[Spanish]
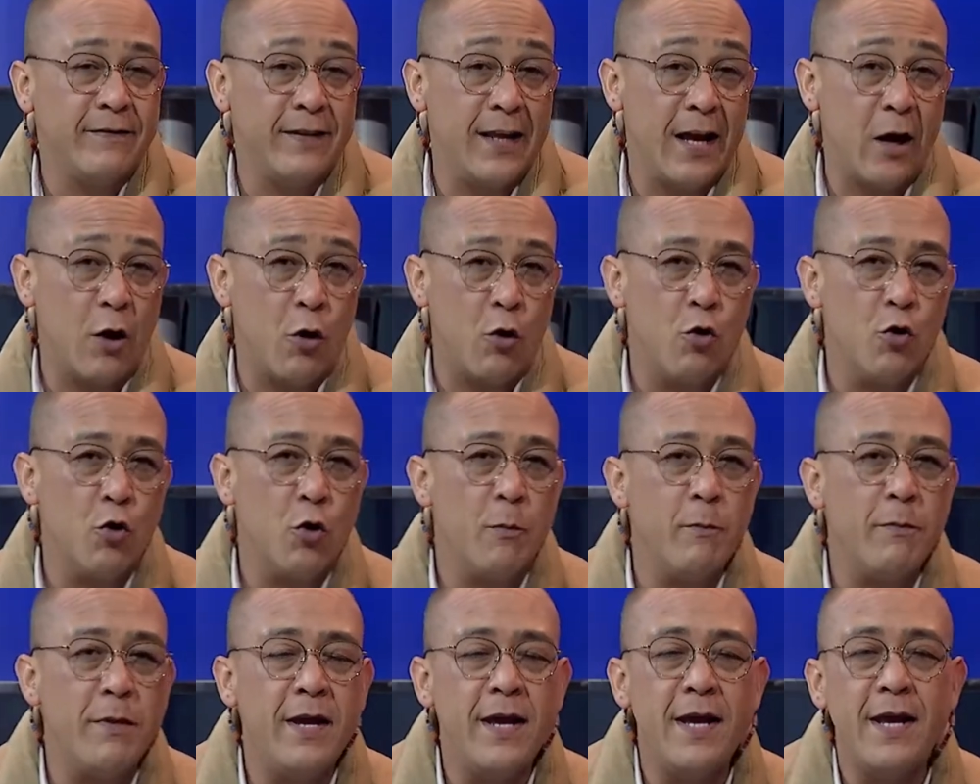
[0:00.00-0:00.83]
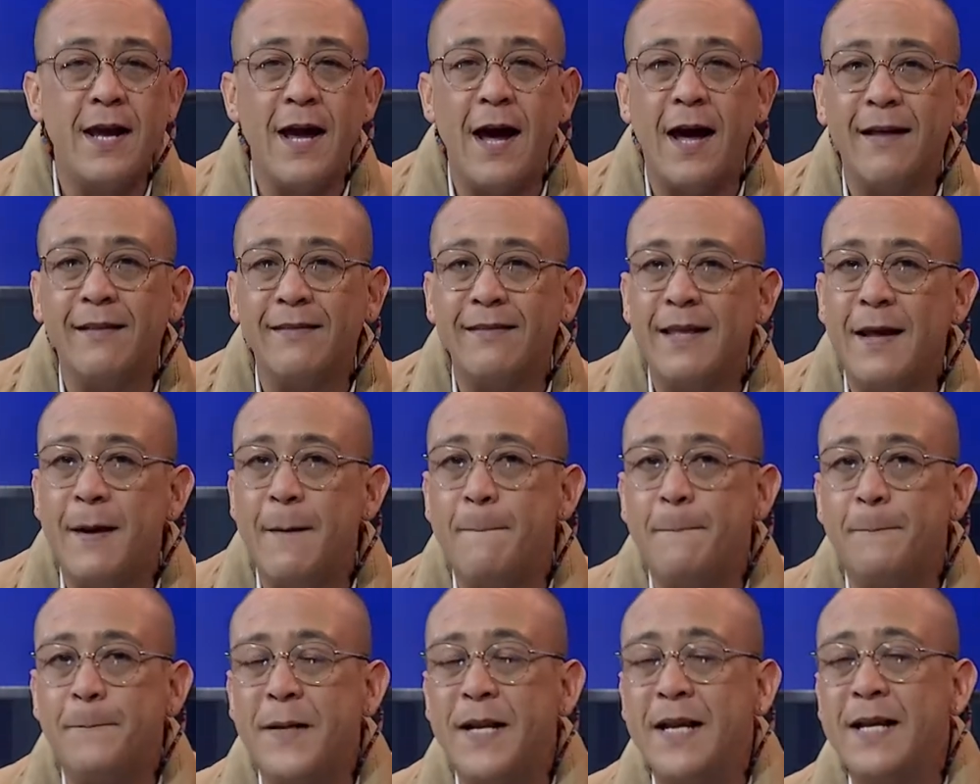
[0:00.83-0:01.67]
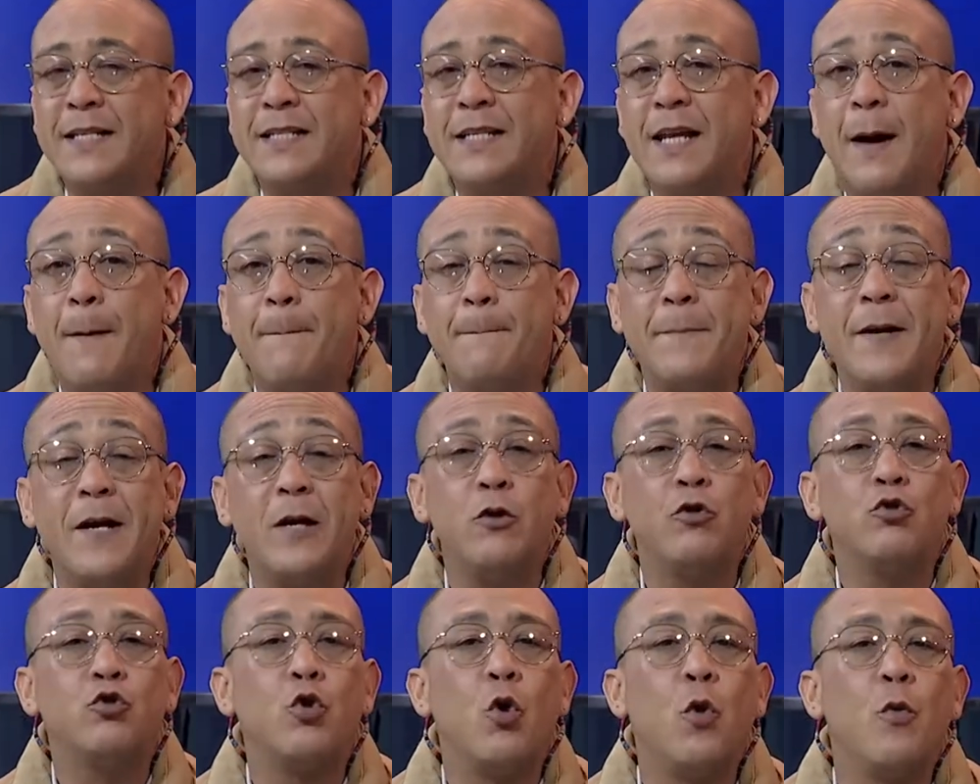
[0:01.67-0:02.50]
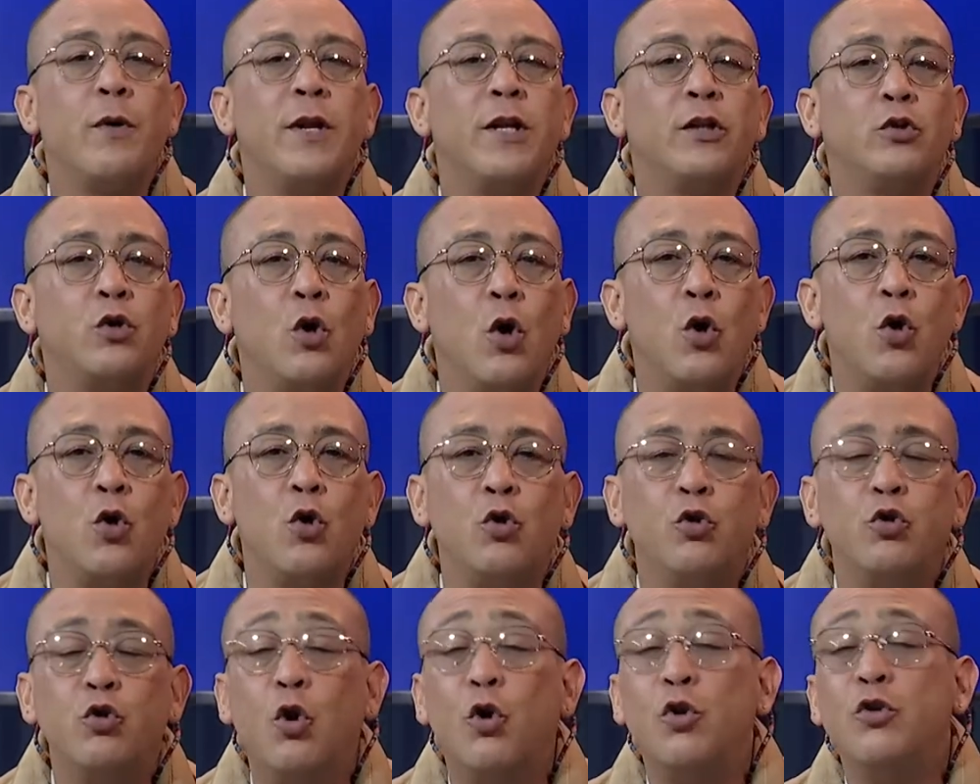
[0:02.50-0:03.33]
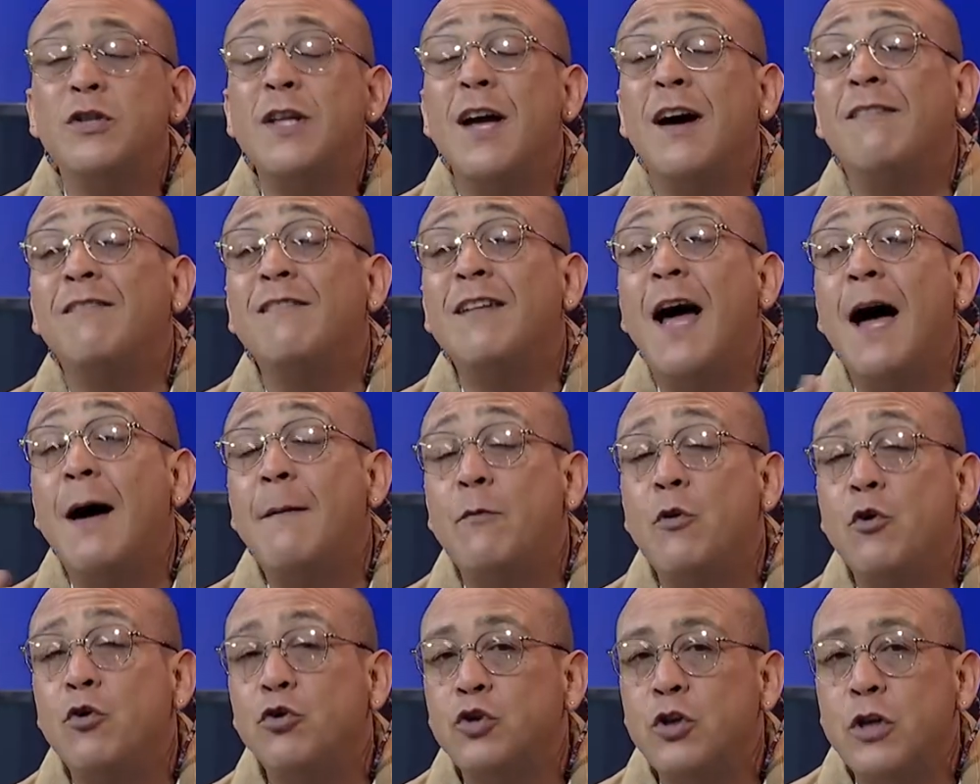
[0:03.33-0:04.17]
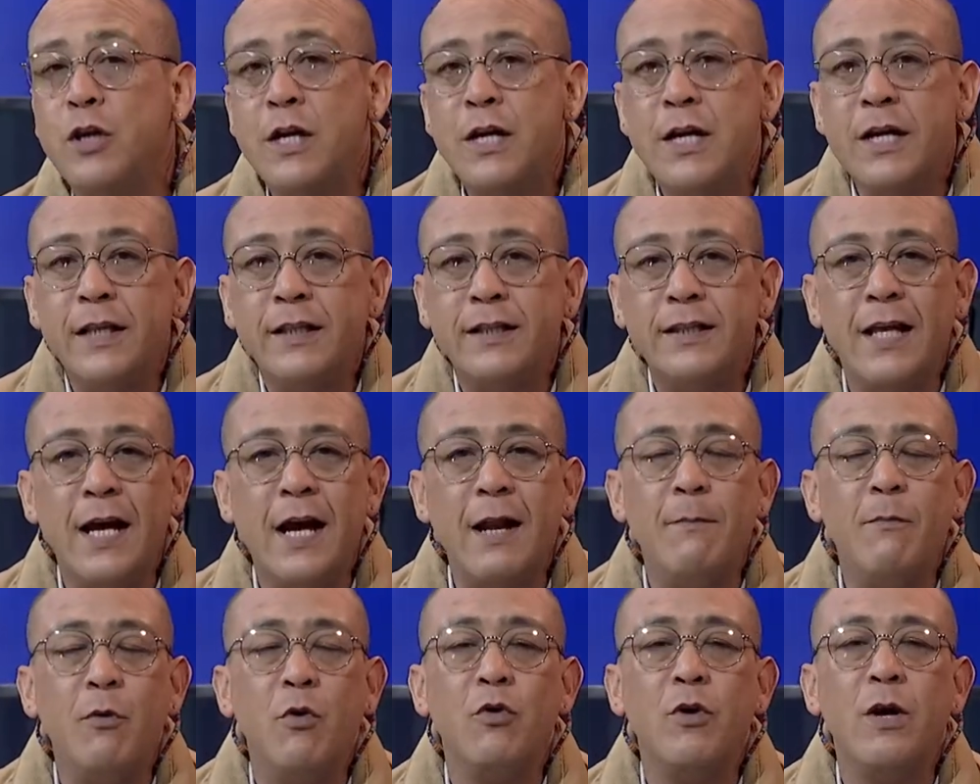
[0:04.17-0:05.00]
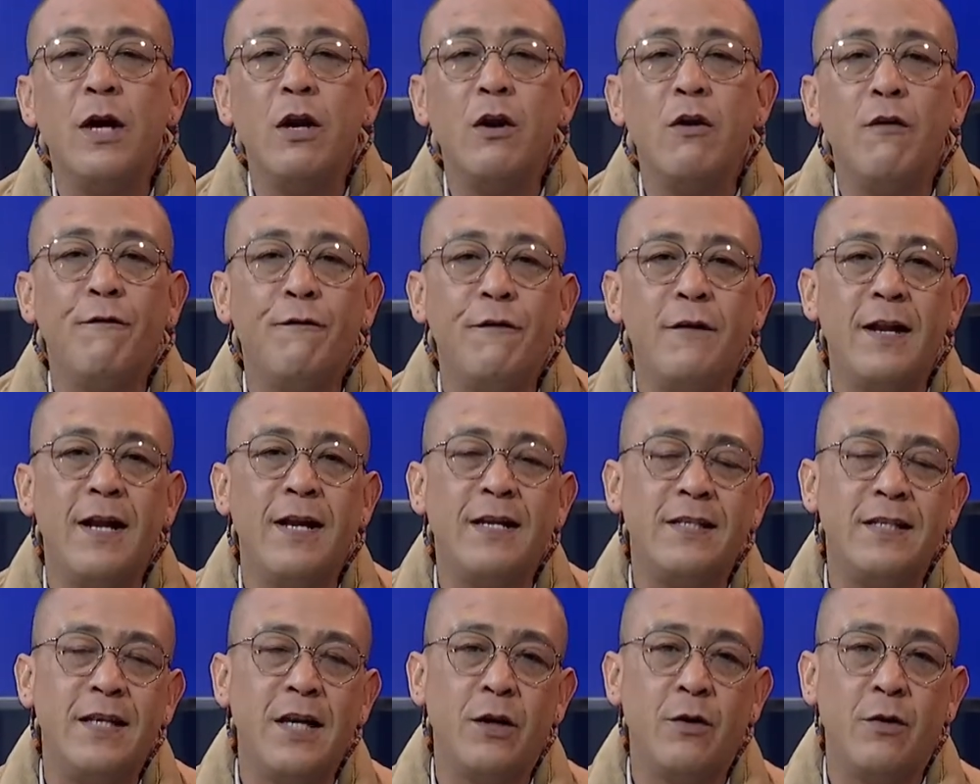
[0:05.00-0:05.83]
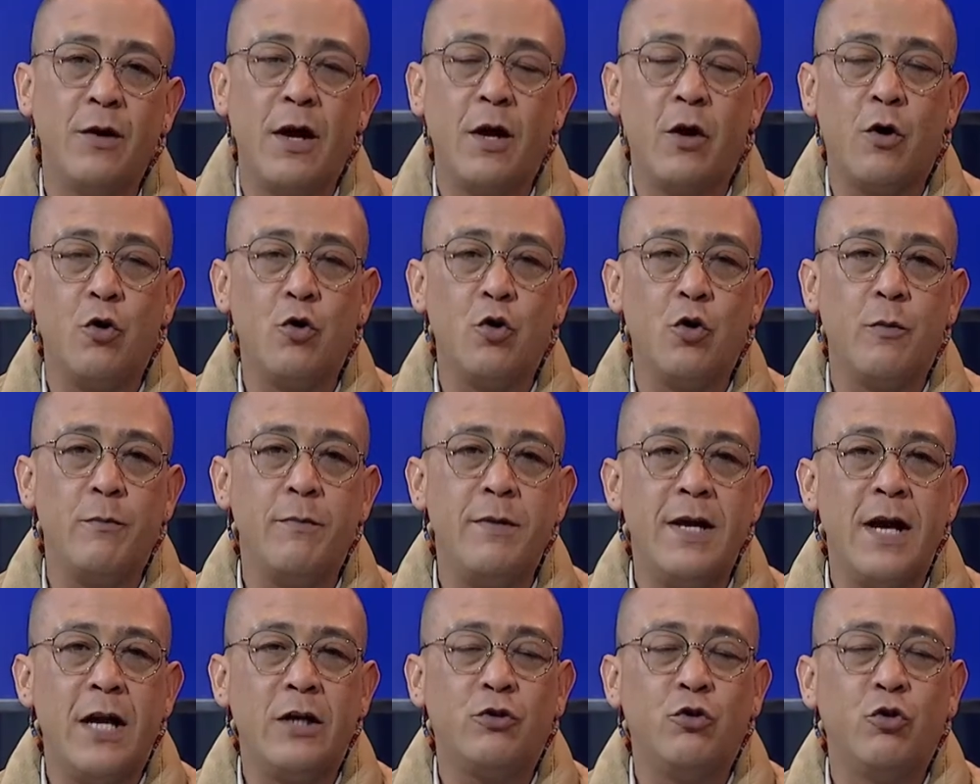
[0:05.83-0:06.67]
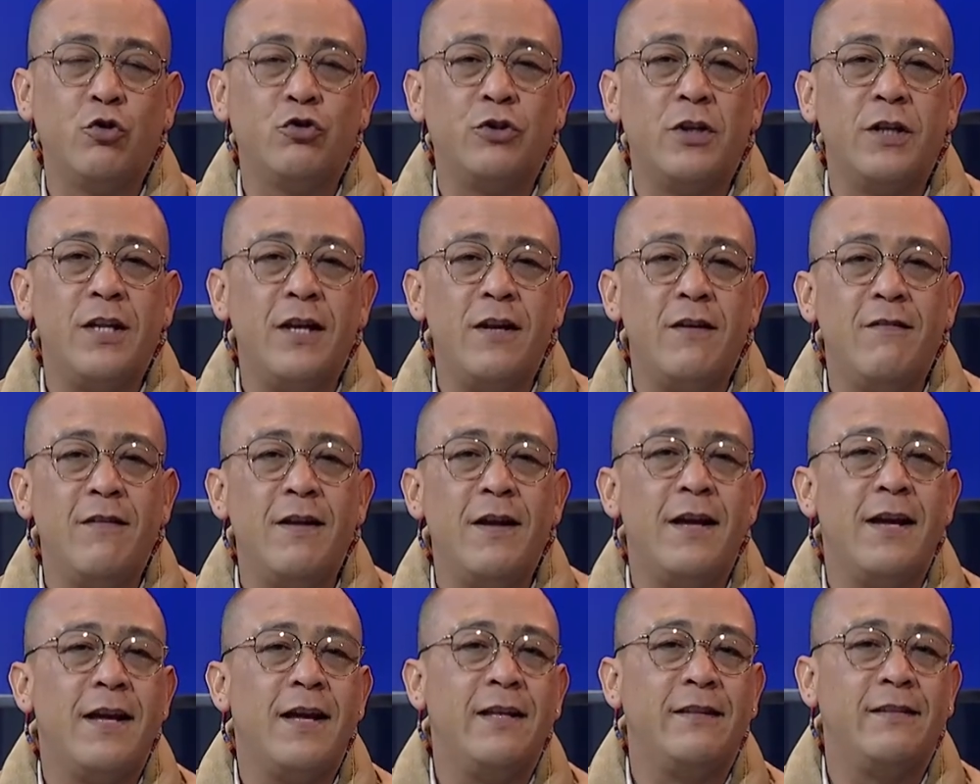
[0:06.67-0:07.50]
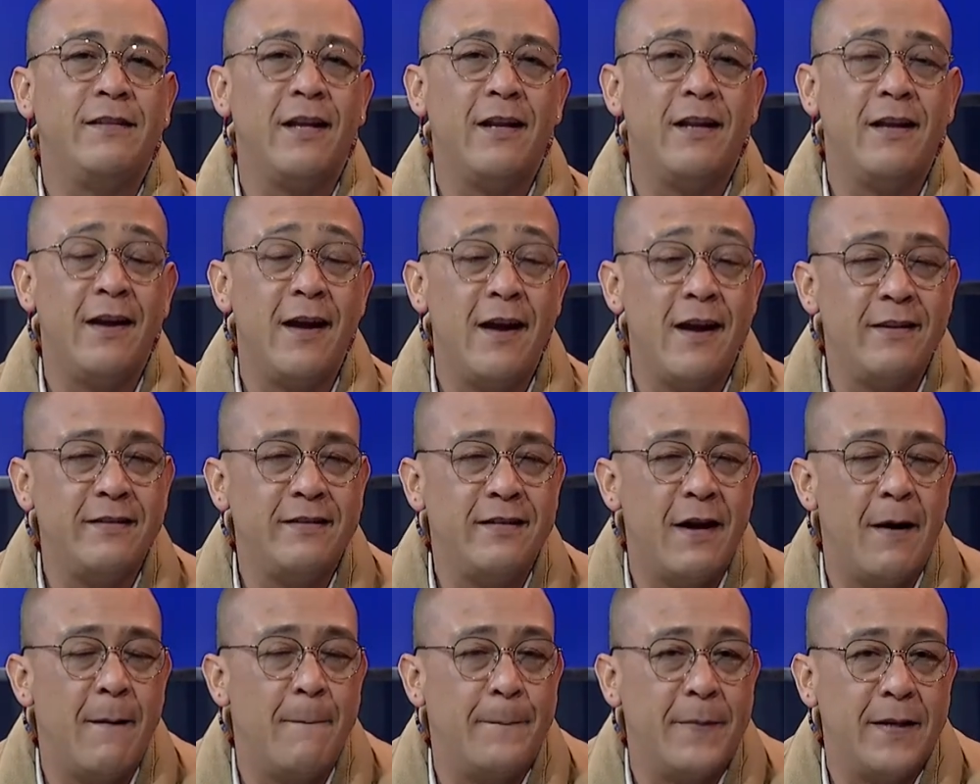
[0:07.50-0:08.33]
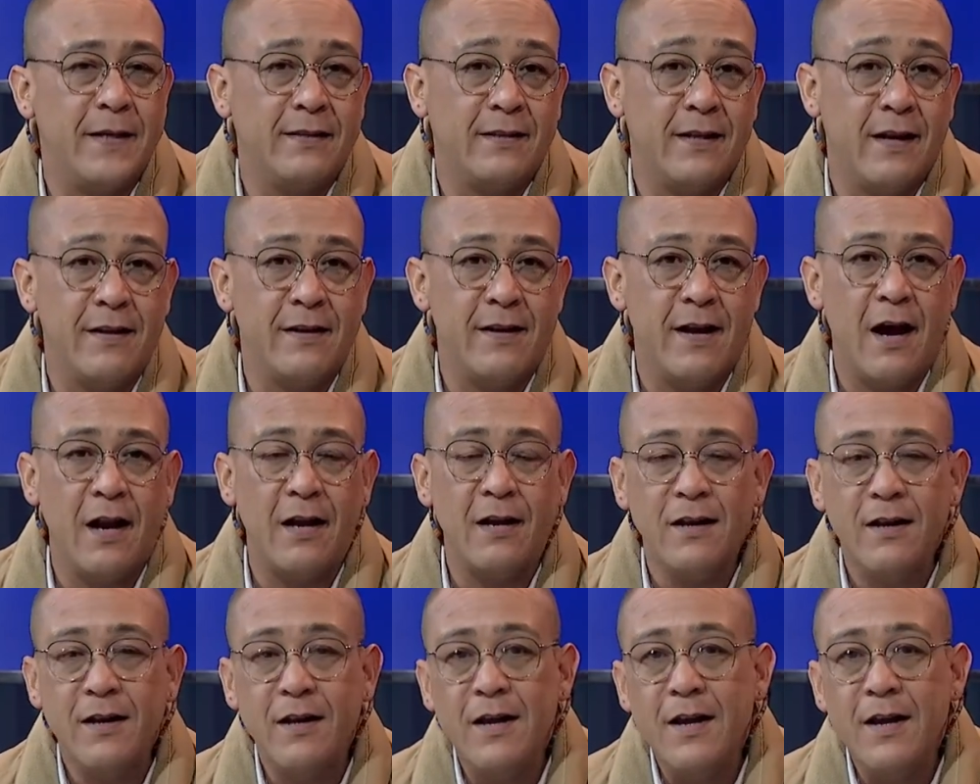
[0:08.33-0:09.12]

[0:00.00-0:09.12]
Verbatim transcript: de economía, de empresa, pero sobre todo donde hablamos del modelo financiero en economía sostenible, inteligencia empresarial.